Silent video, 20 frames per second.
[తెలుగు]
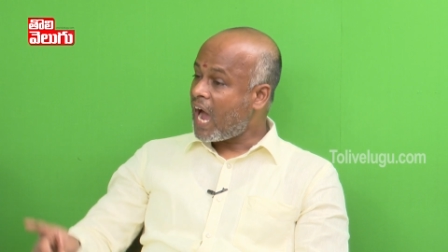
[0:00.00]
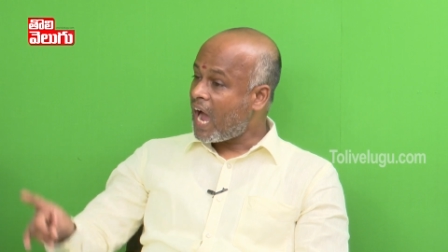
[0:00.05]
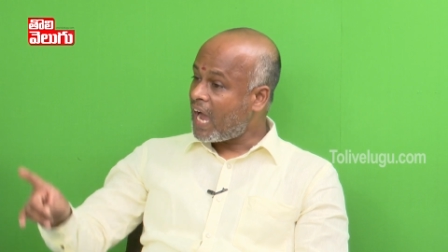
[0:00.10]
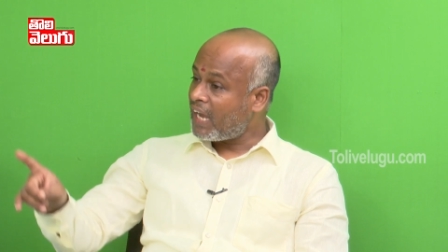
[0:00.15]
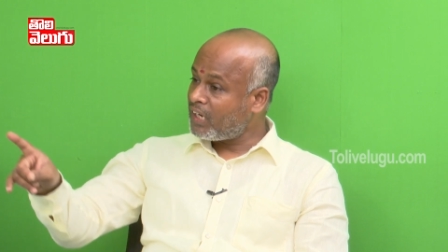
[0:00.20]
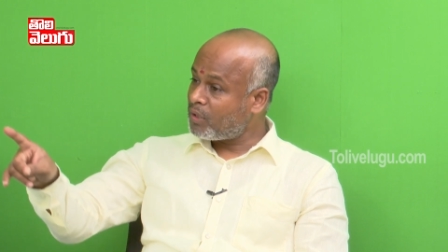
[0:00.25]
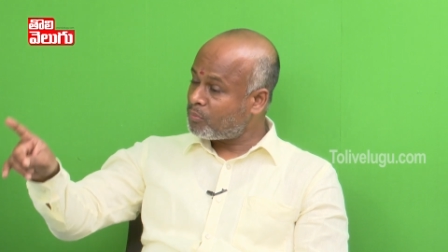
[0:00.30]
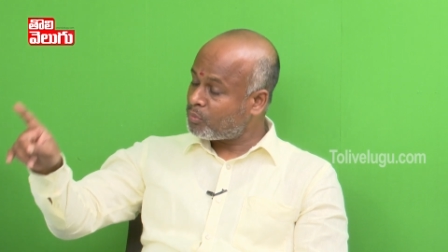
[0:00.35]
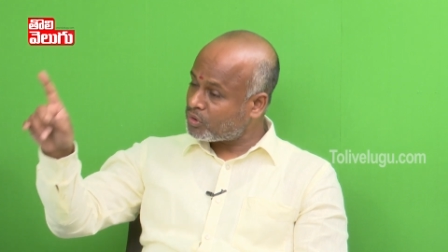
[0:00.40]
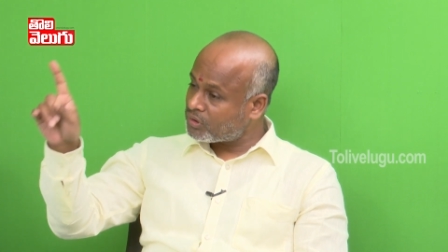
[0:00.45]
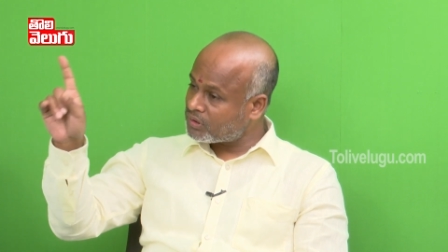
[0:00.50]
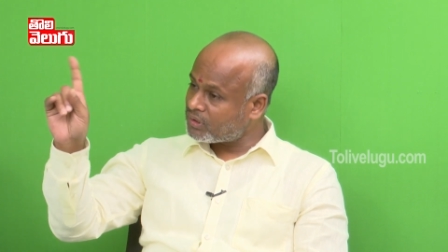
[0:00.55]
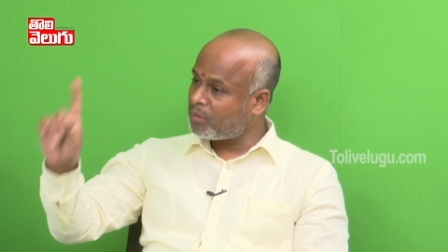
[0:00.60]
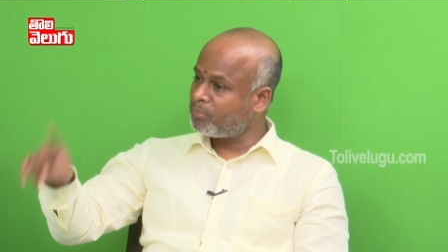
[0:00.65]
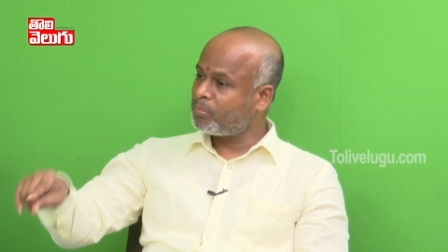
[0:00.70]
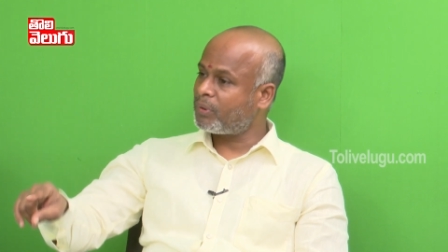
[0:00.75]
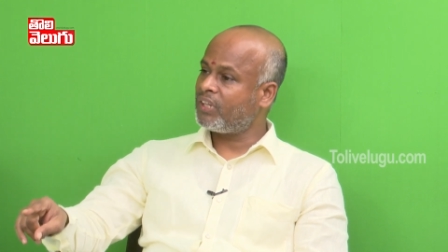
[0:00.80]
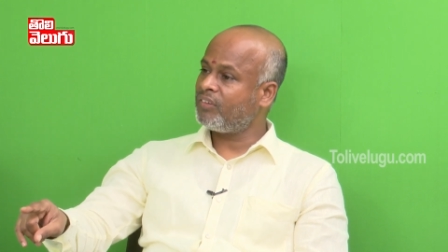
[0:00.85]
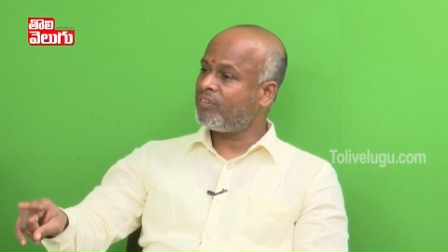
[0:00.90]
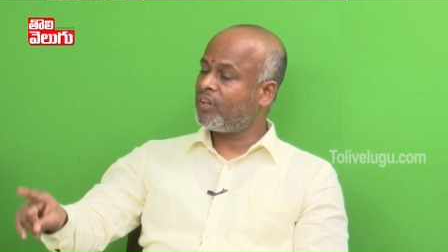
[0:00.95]
ఆయన మొత్తం
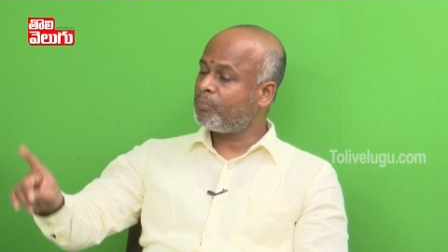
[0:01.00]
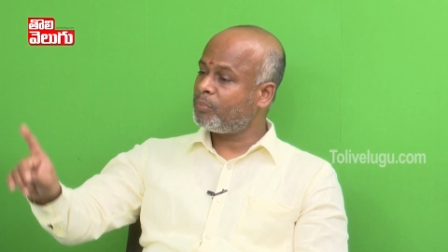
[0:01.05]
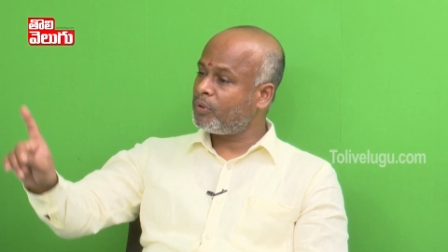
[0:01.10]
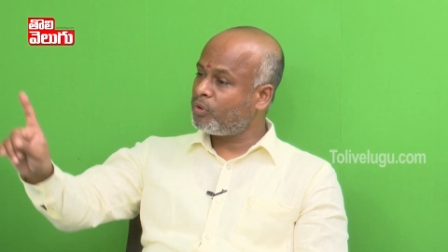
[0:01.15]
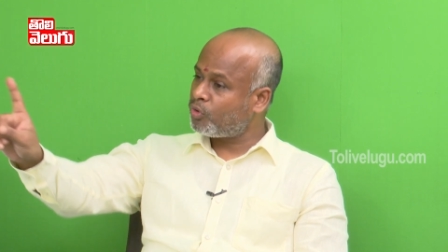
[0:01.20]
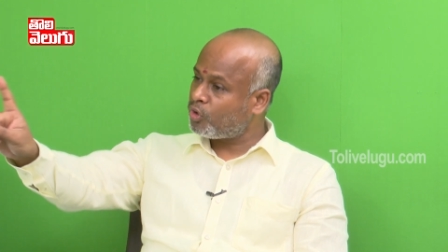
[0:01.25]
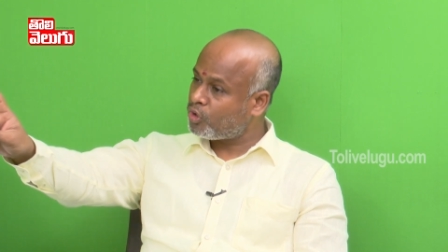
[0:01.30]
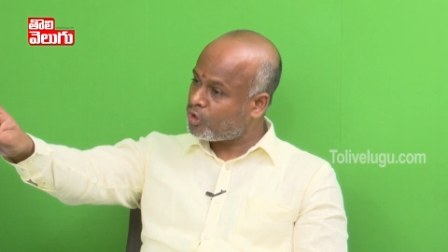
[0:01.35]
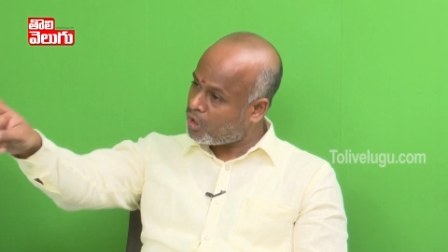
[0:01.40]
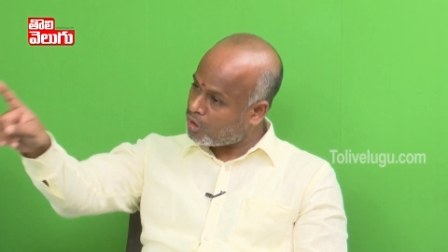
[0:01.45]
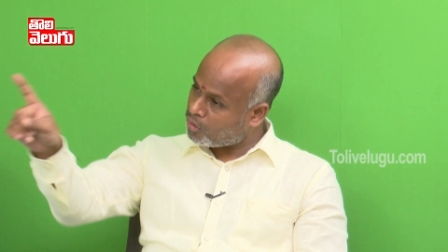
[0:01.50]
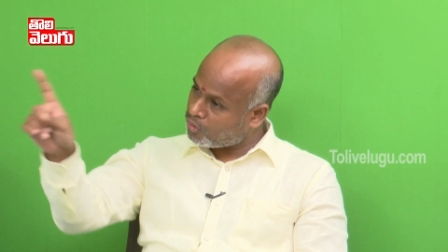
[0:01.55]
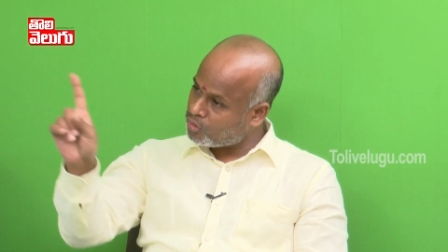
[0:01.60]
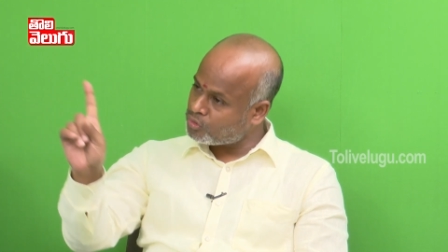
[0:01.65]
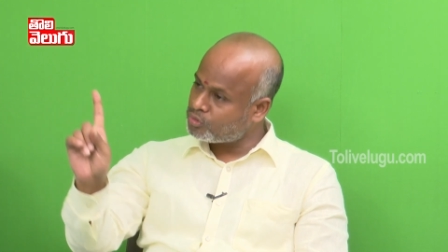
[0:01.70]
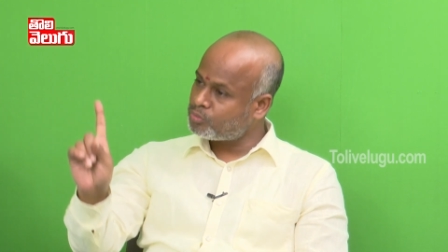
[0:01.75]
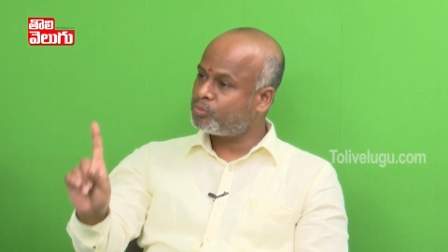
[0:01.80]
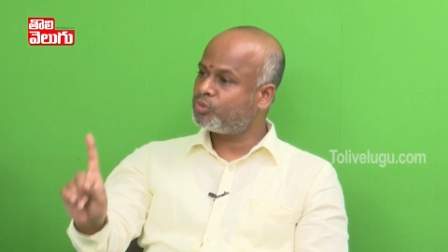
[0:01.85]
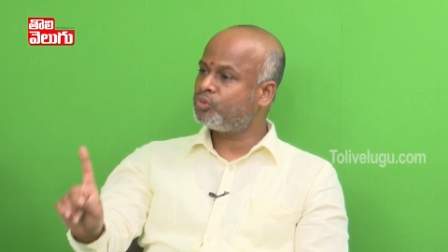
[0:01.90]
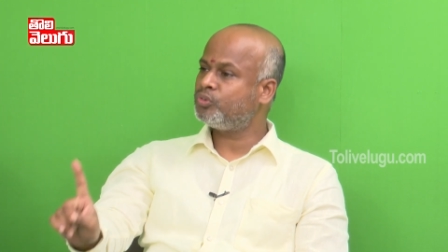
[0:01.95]
పదివైపోయి
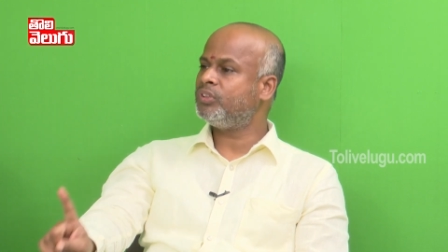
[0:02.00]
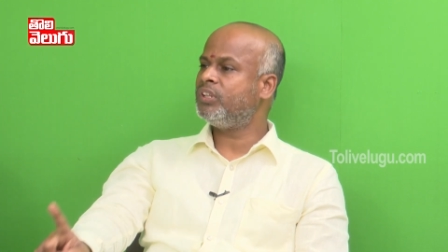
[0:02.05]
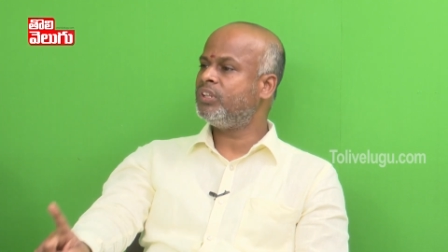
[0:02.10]
ఒక్కరోజు ముందు